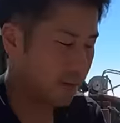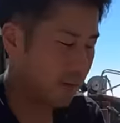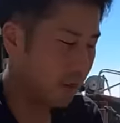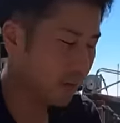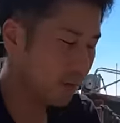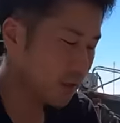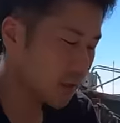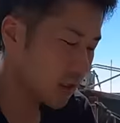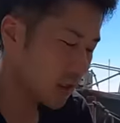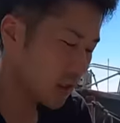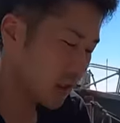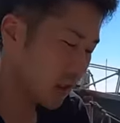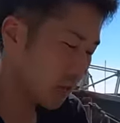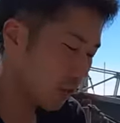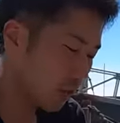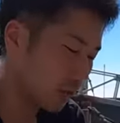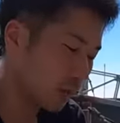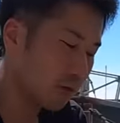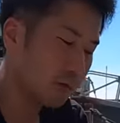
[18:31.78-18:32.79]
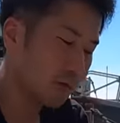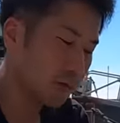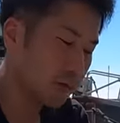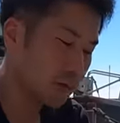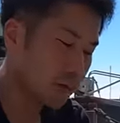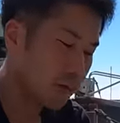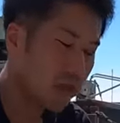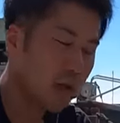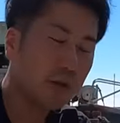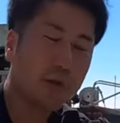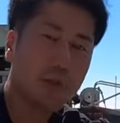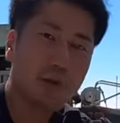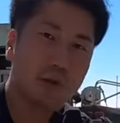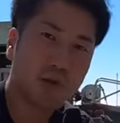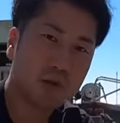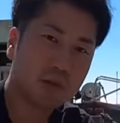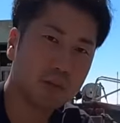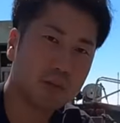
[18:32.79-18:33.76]
あのもしかしたらこの剣
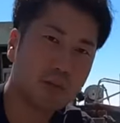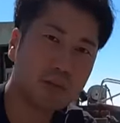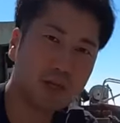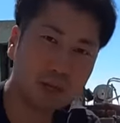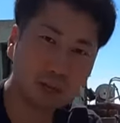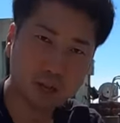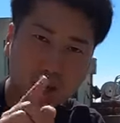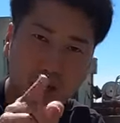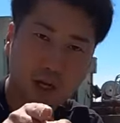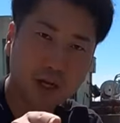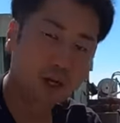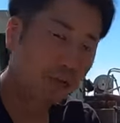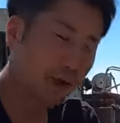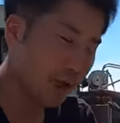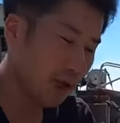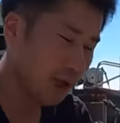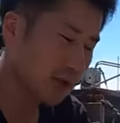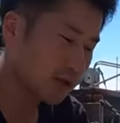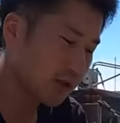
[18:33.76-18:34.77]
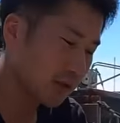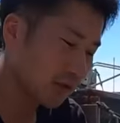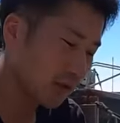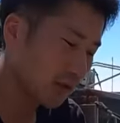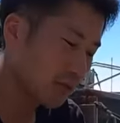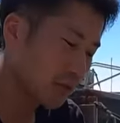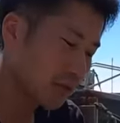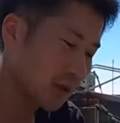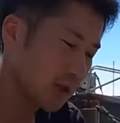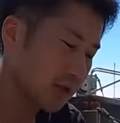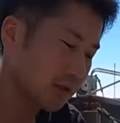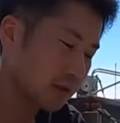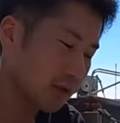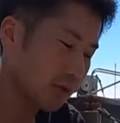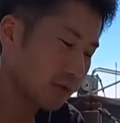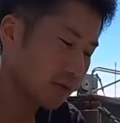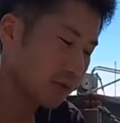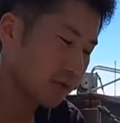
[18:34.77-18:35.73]
のように目で見たら分かりやすかったかもしれないんで
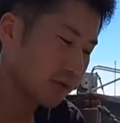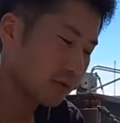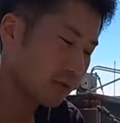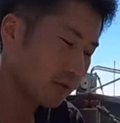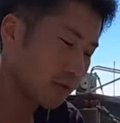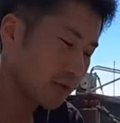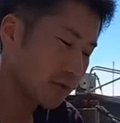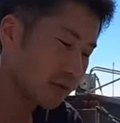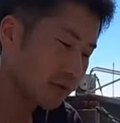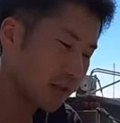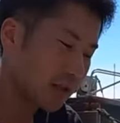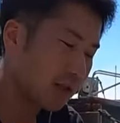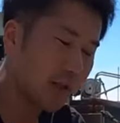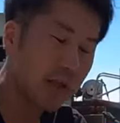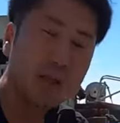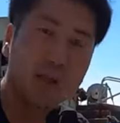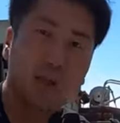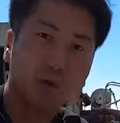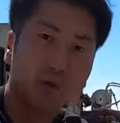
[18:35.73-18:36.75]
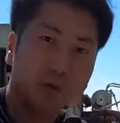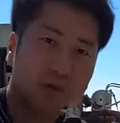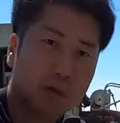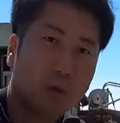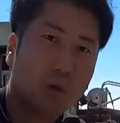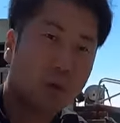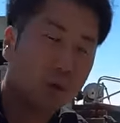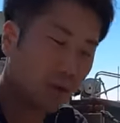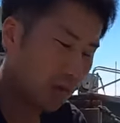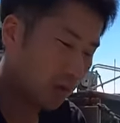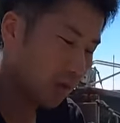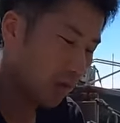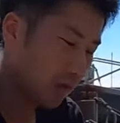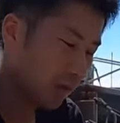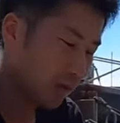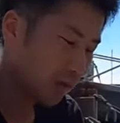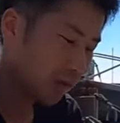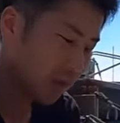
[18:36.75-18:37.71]
すけどこれ実際手に持つとあ
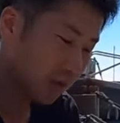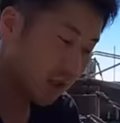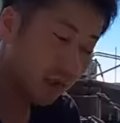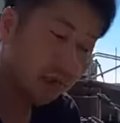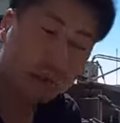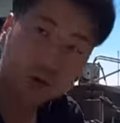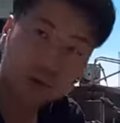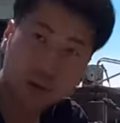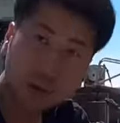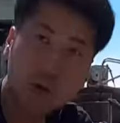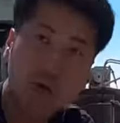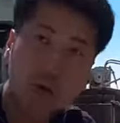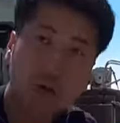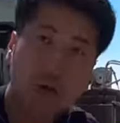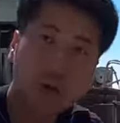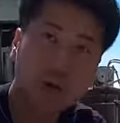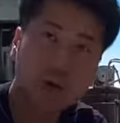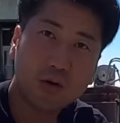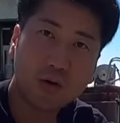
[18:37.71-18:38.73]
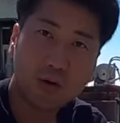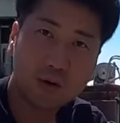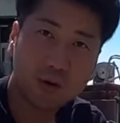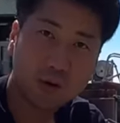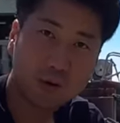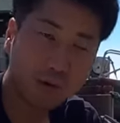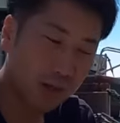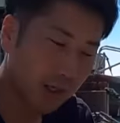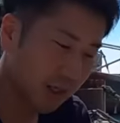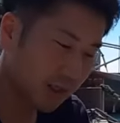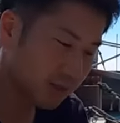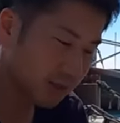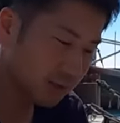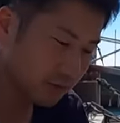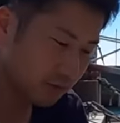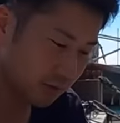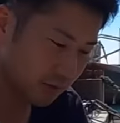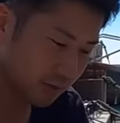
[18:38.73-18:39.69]
全然結構分か
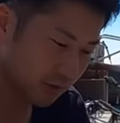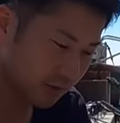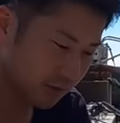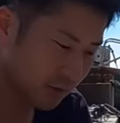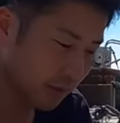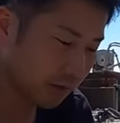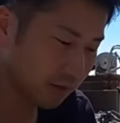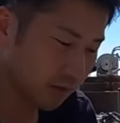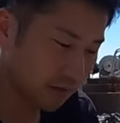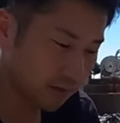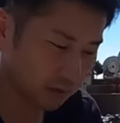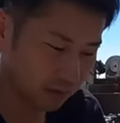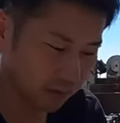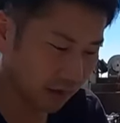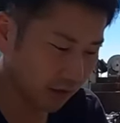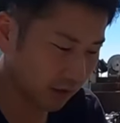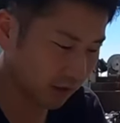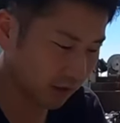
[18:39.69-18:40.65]
りづらくなるんで、